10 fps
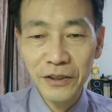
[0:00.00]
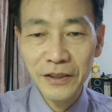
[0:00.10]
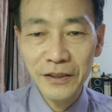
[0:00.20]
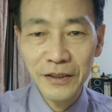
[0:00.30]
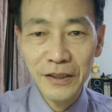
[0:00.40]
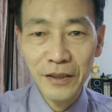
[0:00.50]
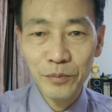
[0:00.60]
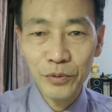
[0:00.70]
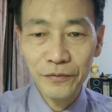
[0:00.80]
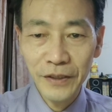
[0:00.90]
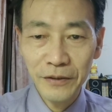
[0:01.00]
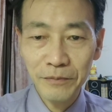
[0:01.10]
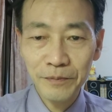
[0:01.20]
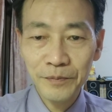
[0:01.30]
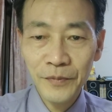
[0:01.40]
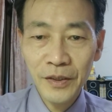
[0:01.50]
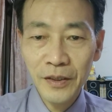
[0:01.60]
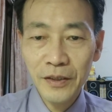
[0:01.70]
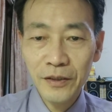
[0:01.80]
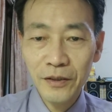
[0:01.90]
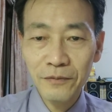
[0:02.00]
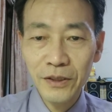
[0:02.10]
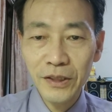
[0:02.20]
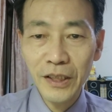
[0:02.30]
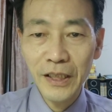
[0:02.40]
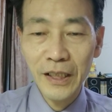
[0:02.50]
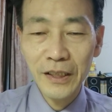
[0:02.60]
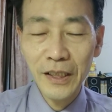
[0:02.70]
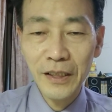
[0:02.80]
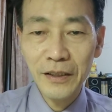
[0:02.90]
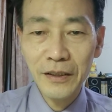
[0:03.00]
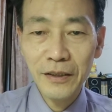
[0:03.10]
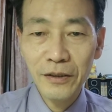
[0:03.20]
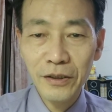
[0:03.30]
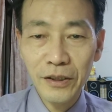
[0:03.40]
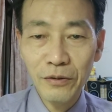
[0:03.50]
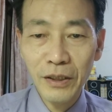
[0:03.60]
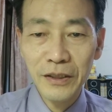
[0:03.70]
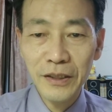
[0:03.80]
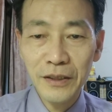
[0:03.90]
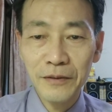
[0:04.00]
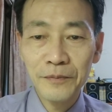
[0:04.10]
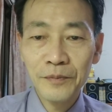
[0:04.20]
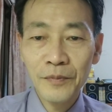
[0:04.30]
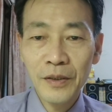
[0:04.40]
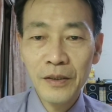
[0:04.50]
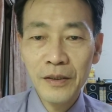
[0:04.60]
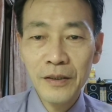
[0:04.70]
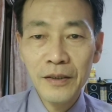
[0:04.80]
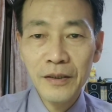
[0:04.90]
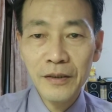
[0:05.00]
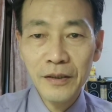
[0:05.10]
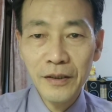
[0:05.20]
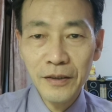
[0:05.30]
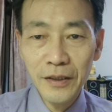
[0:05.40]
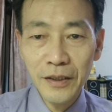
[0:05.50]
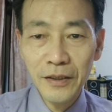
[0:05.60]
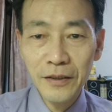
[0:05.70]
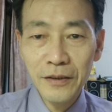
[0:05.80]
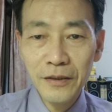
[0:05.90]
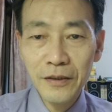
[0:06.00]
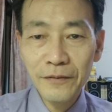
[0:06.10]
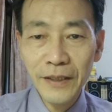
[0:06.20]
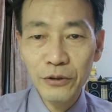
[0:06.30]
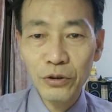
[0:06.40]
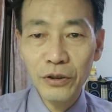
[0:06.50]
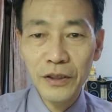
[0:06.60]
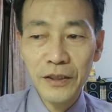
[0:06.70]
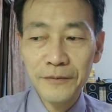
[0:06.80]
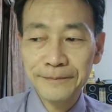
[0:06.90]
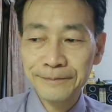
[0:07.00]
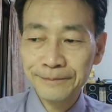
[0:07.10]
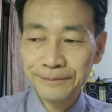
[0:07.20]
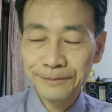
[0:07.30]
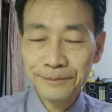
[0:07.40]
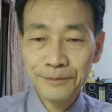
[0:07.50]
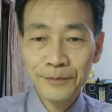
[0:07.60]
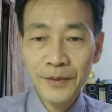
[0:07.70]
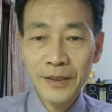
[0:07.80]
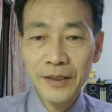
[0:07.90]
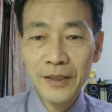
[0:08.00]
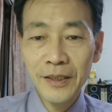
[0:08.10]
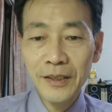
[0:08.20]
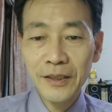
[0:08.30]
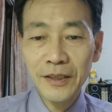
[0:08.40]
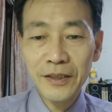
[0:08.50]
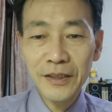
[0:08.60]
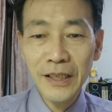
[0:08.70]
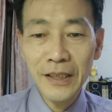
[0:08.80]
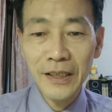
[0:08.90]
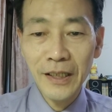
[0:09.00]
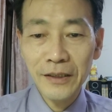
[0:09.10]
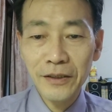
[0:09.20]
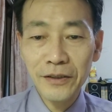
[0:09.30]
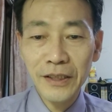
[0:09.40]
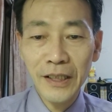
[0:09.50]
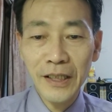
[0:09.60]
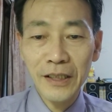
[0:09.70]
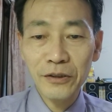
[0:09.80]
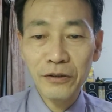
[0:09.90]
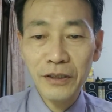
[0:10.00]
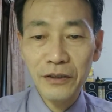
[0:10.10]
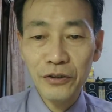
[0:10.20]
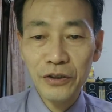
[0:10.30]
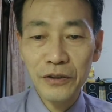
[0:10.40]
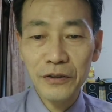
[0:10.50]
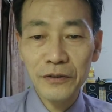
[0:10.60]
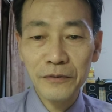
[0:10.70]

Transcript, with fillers: 自己这个部分，是不是这两天习惯性的一个犯错呢？第四张卡德香卡抽到的是，